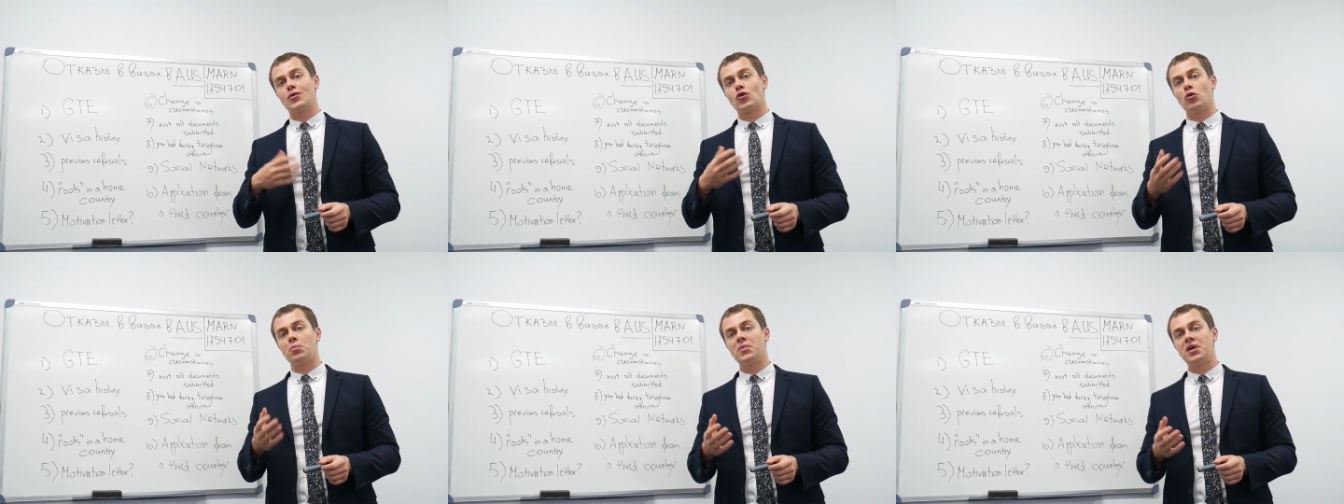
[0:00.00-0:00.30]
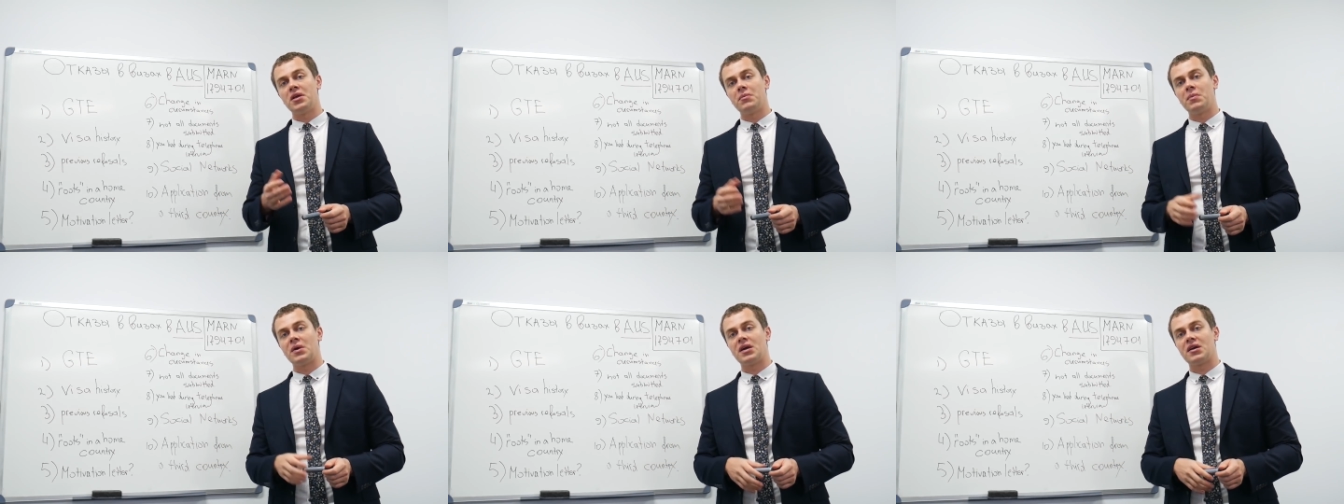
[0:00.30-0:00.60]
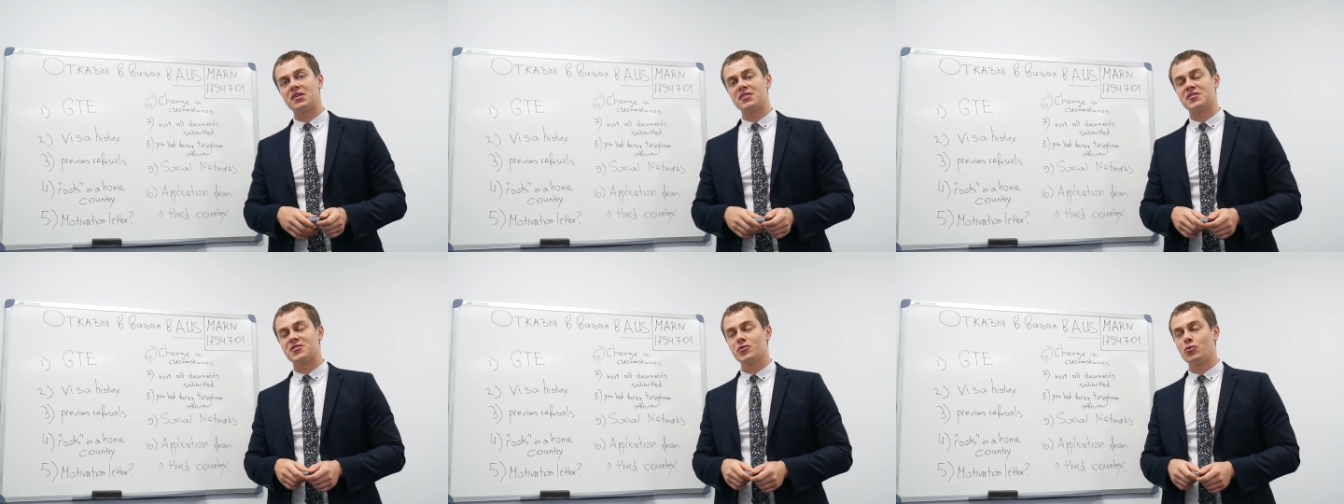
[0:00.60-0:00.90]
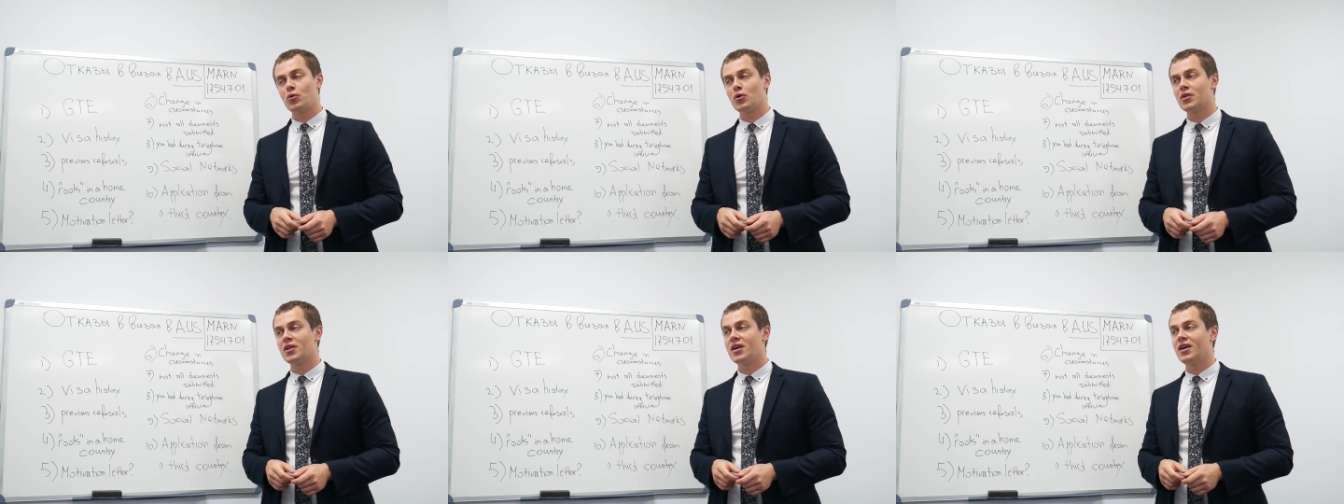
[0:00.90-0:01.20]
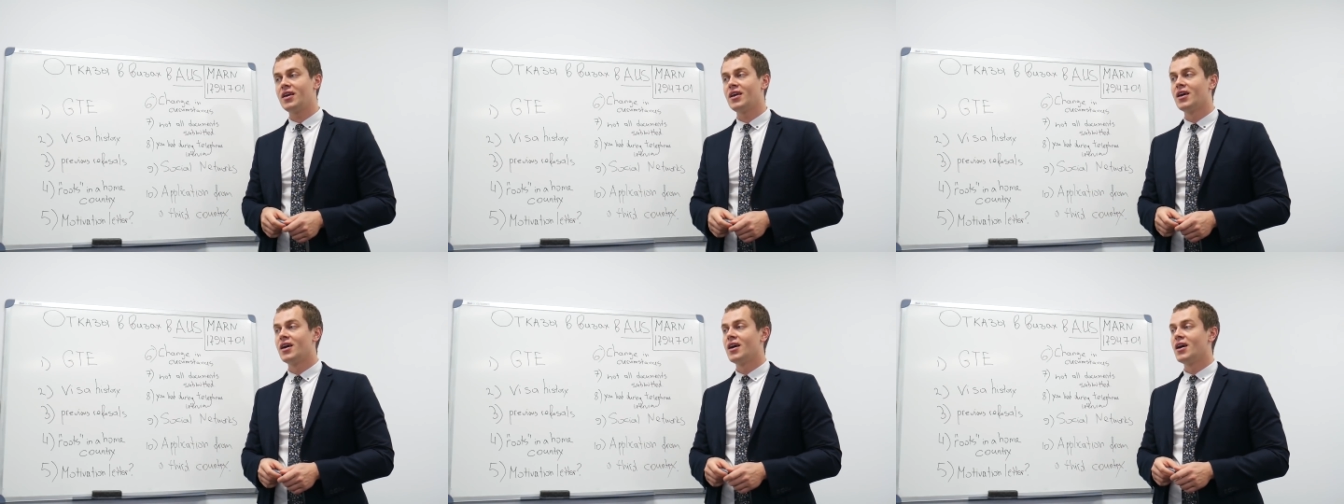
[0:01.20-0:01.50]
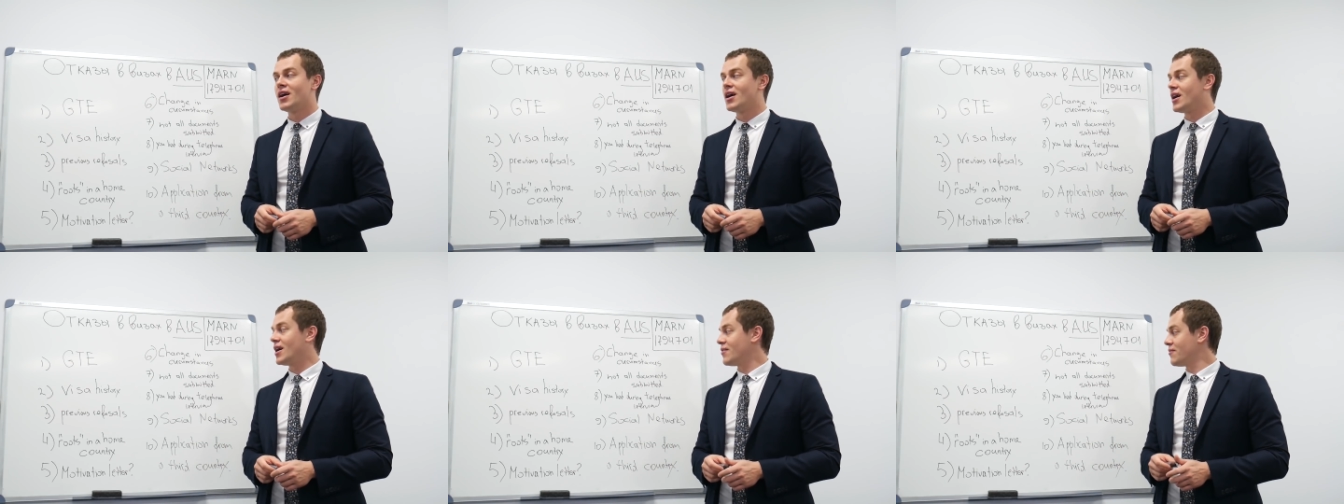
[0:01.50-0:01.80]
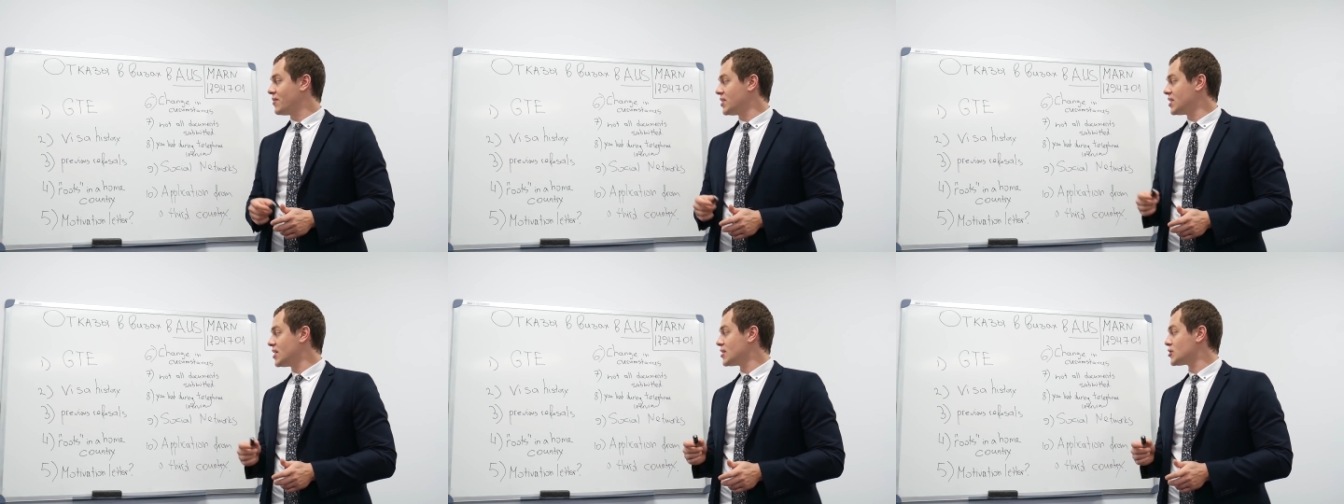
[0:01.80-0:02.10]
кроме иммиграционной,
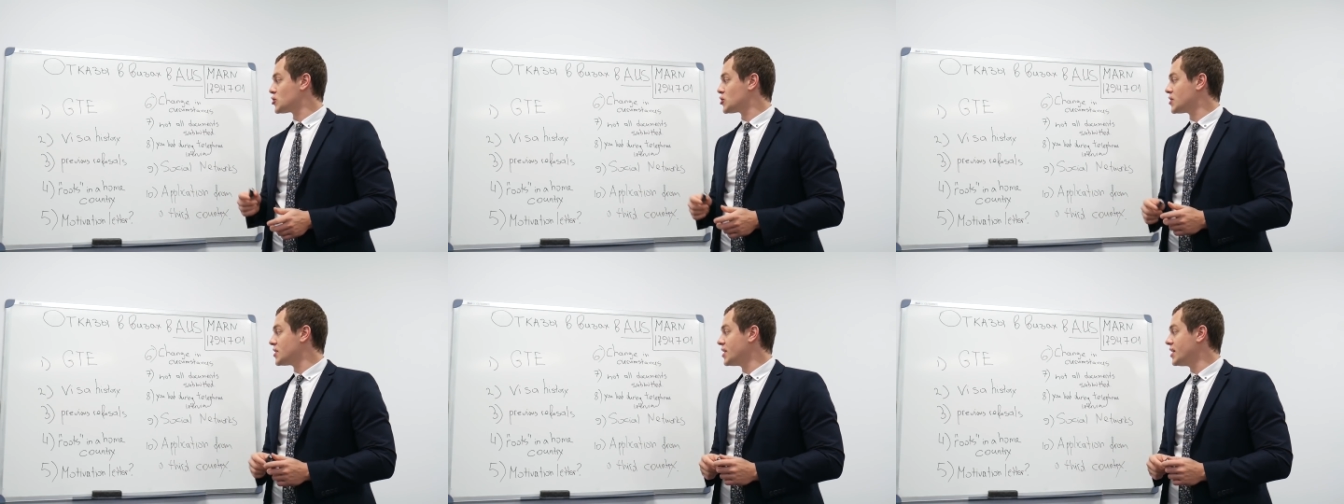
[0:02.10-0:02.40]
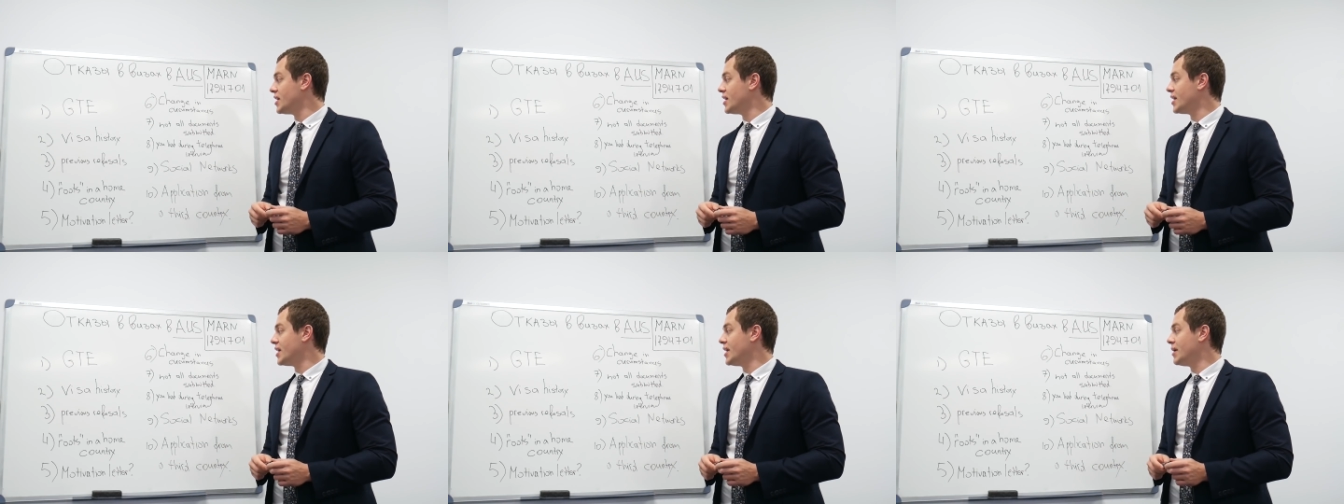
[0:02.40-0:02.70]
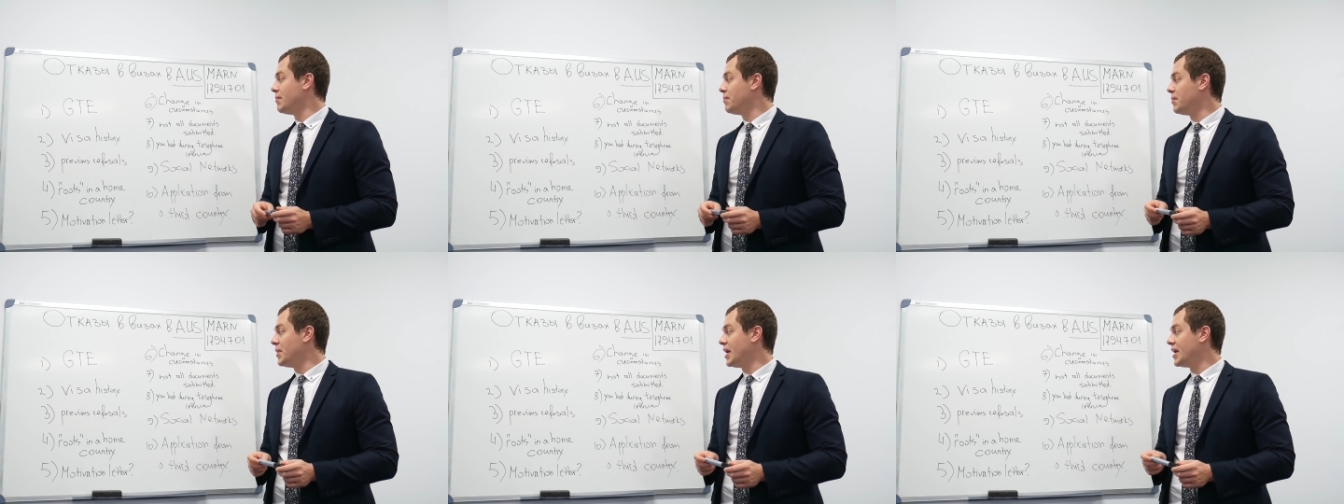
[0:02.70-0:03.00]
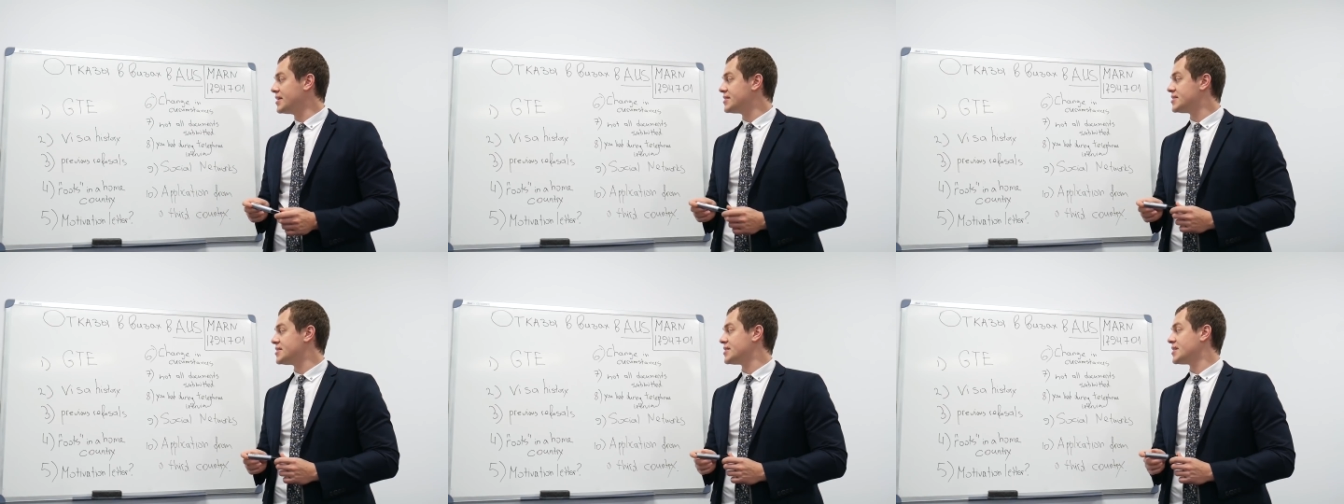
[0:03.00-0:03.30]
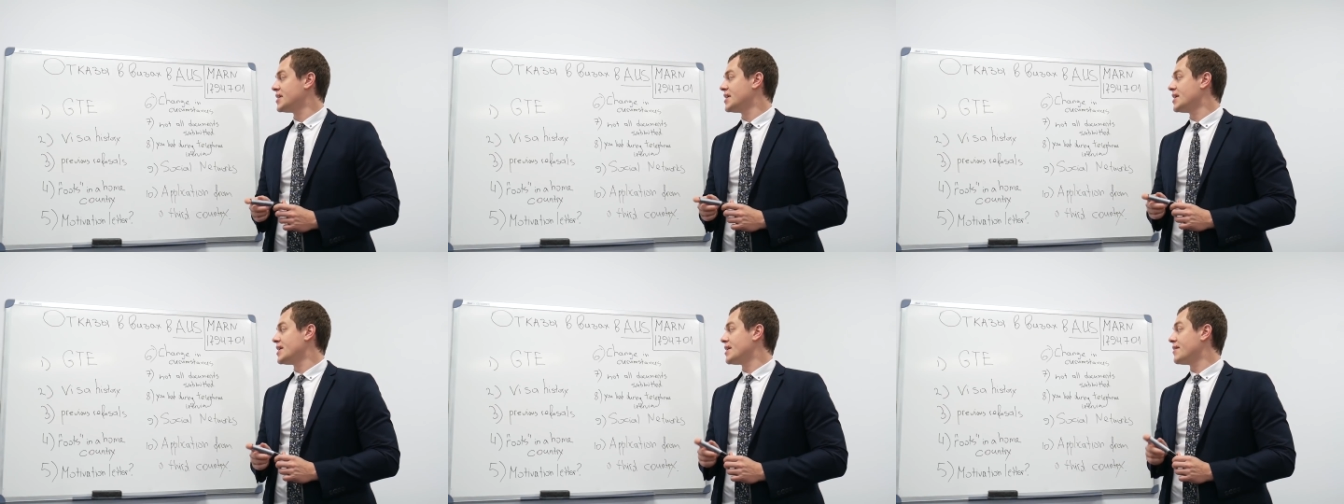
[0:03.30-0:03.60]
вы должны иметь